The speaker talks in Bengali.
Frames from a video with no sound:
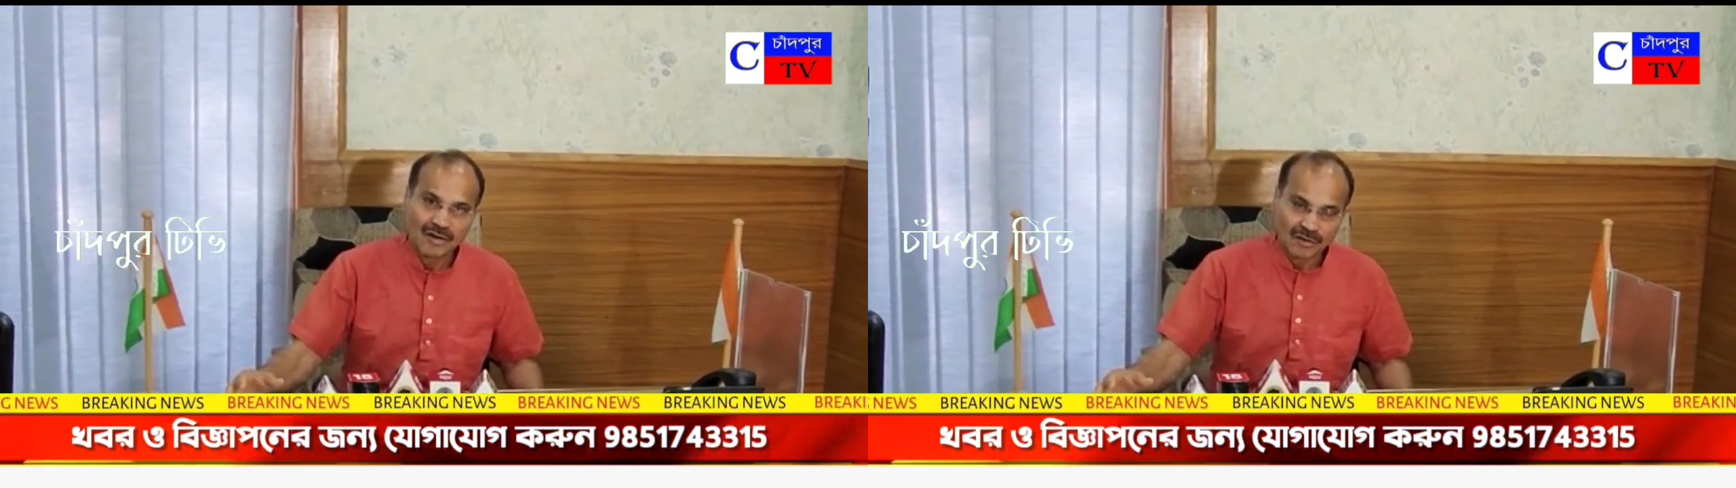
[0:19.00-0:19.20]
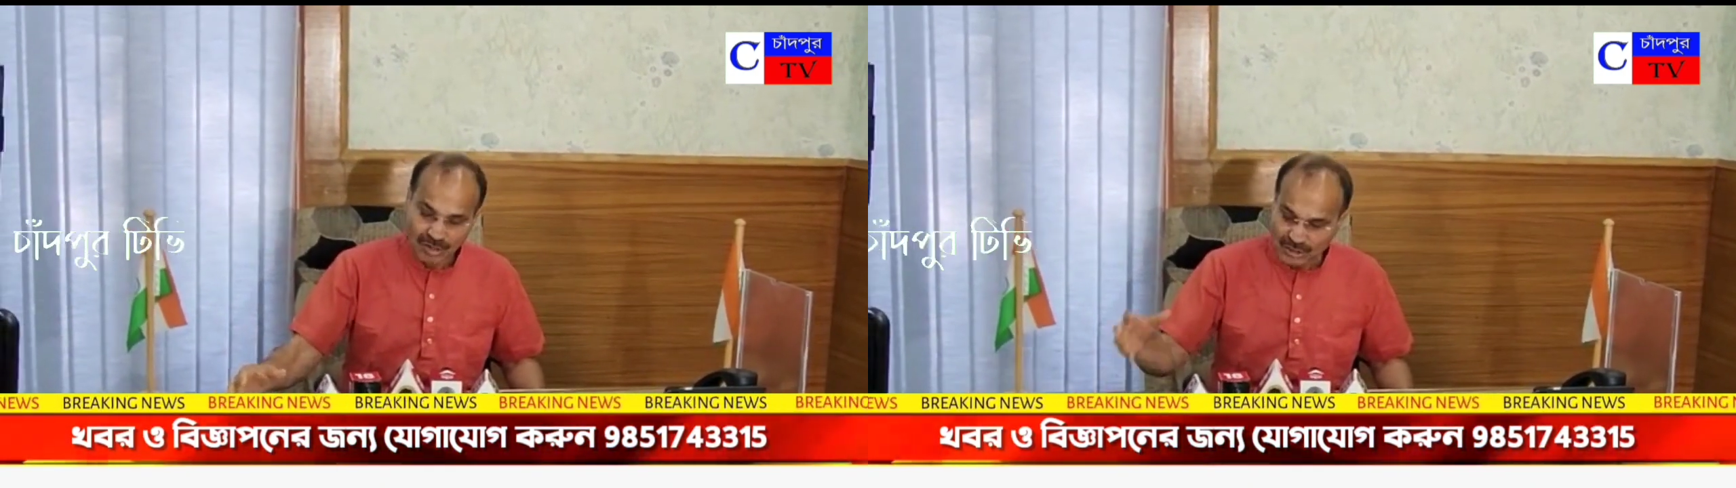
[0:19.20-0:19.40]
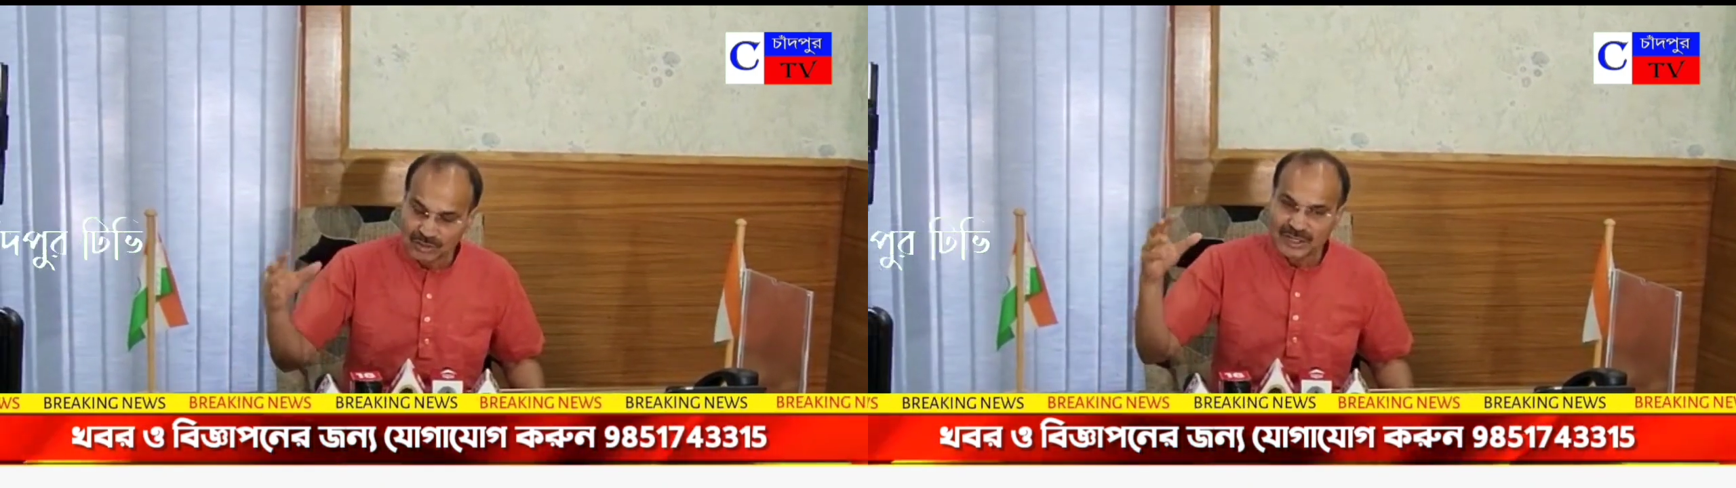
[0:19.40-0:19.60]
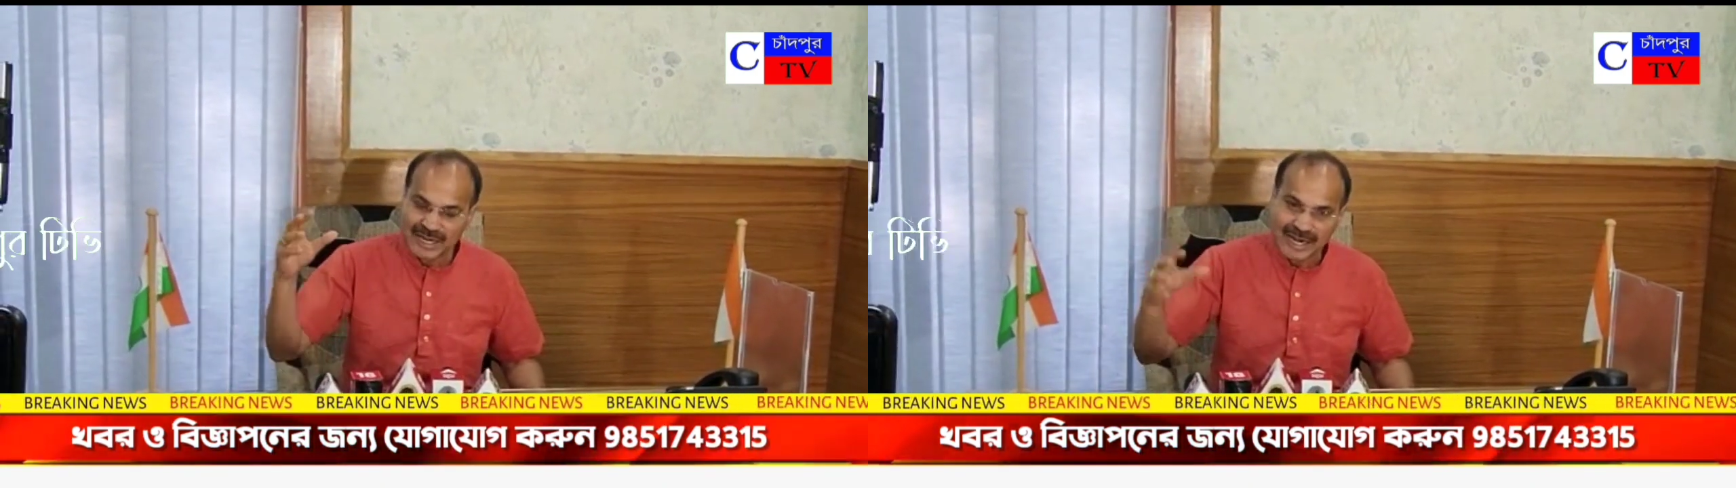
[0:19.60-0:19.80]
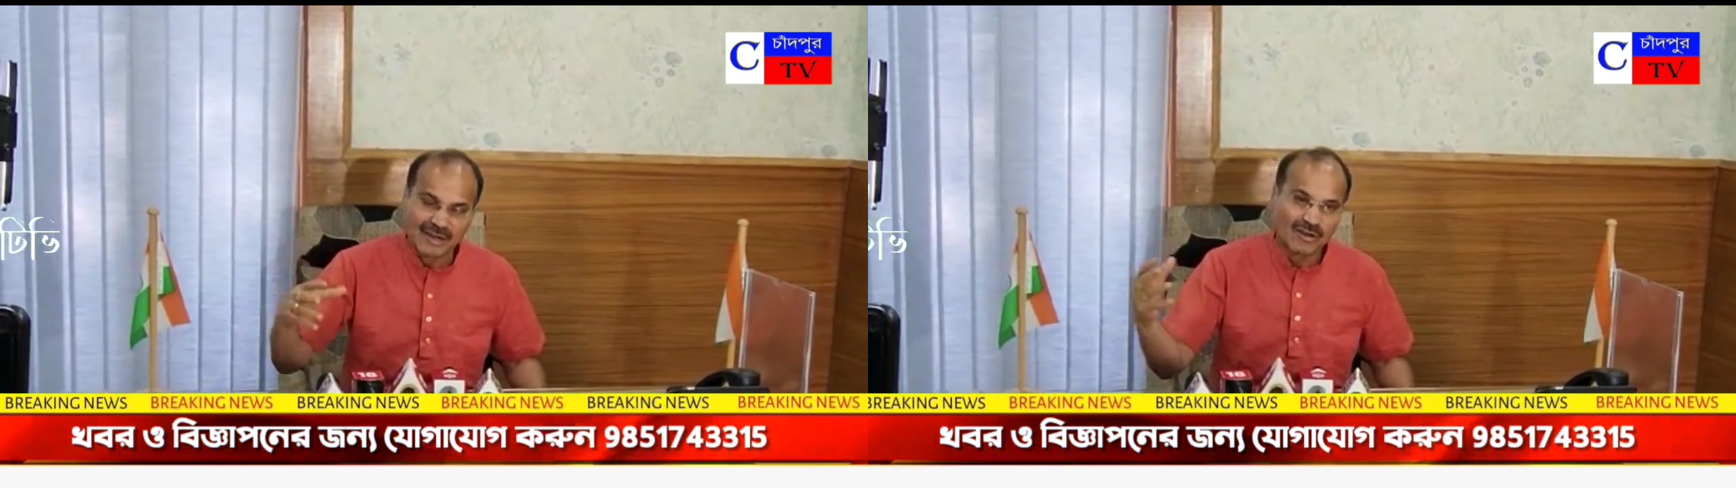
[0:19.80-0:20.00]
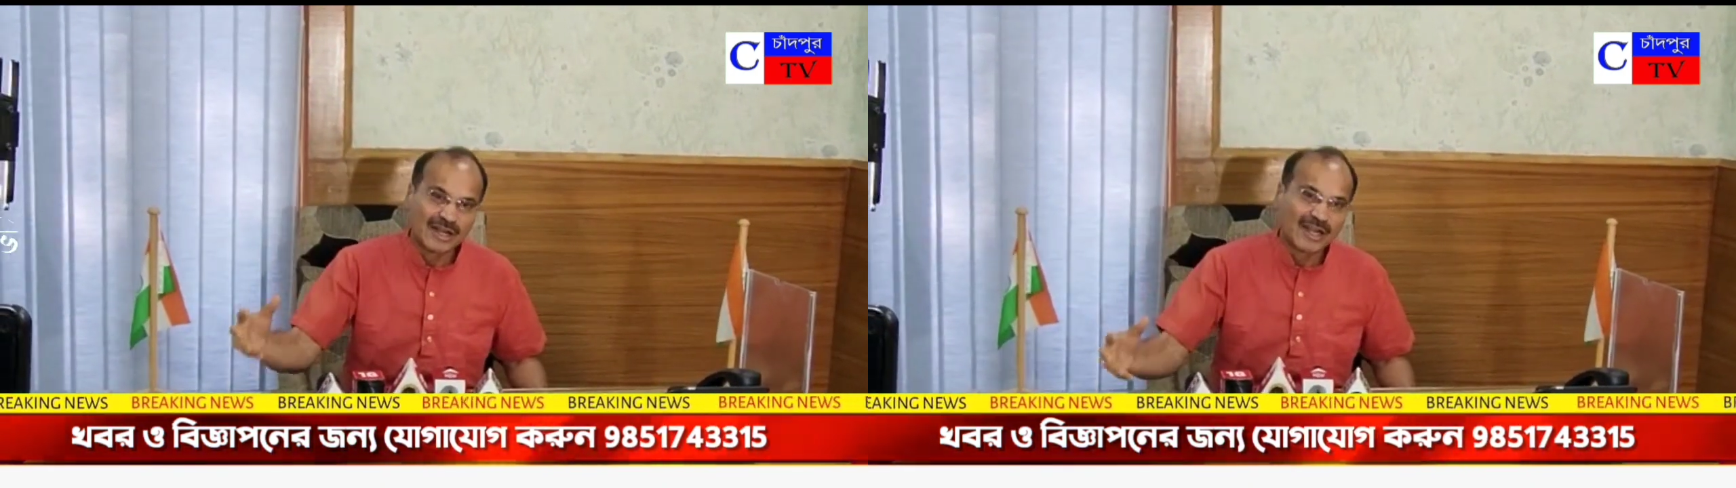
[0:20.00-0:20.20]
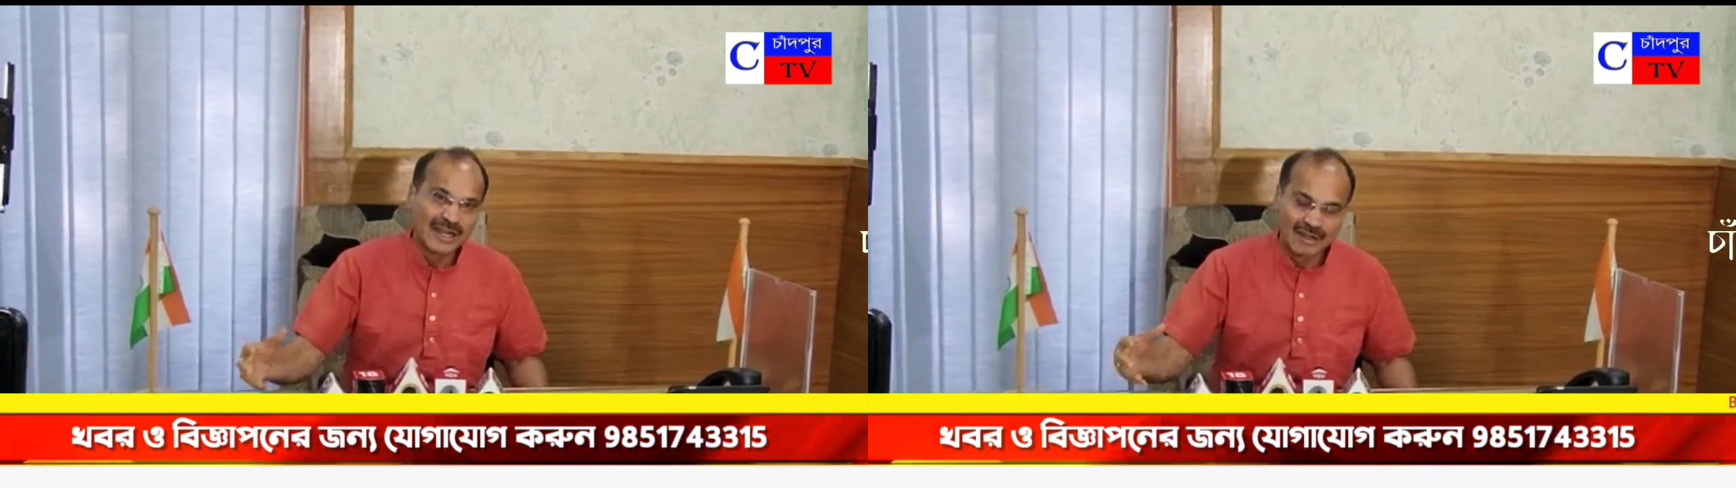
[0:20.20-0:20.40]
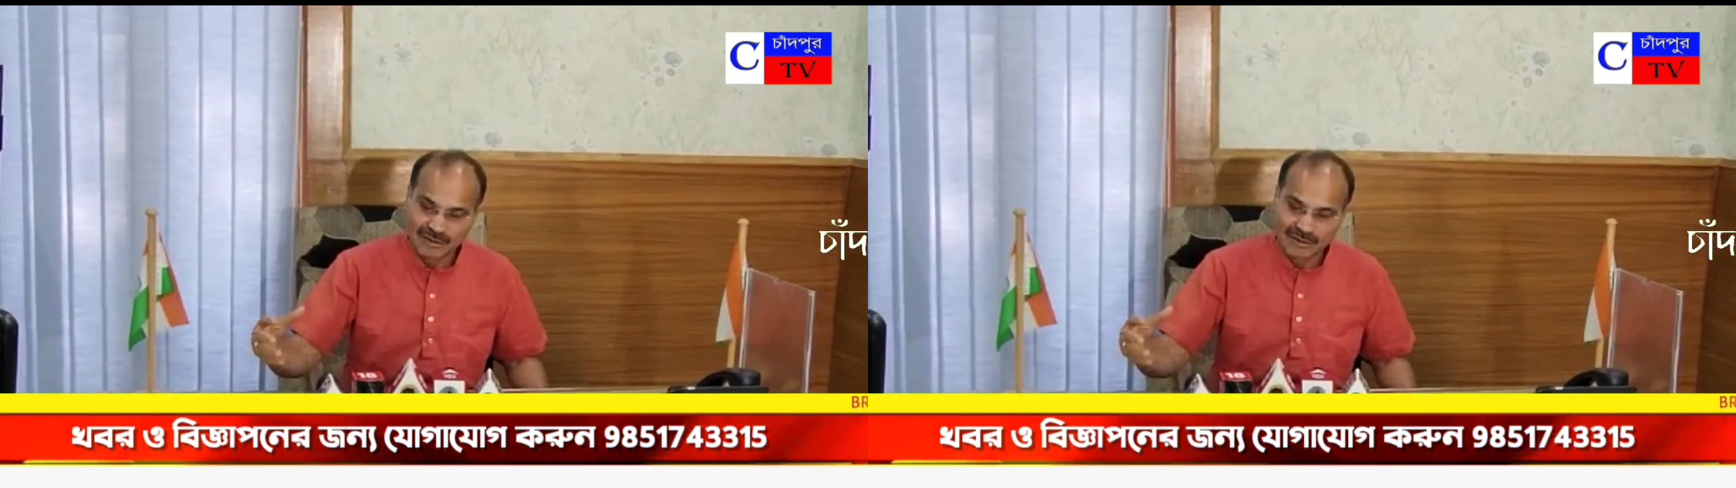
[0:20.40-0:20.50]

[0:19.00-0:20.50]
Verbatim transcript: হয়তো জ্ঞানে অজ্ঞানে